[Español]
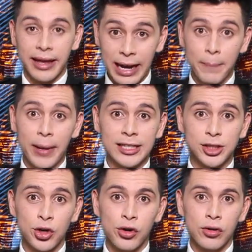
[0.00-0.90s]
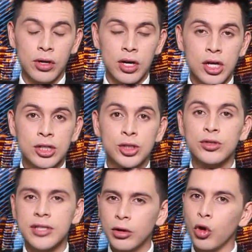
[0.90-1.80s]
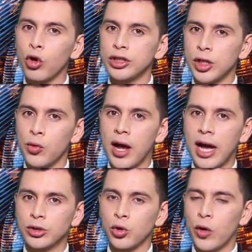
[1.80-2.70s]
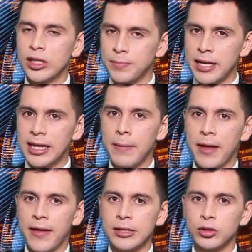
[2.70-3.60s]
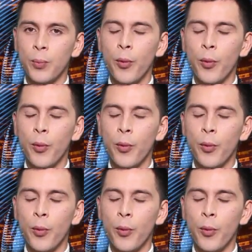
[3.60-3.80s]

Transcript: ¿Qué le pareció? Si usted conoce de un caso o es víctima de esto,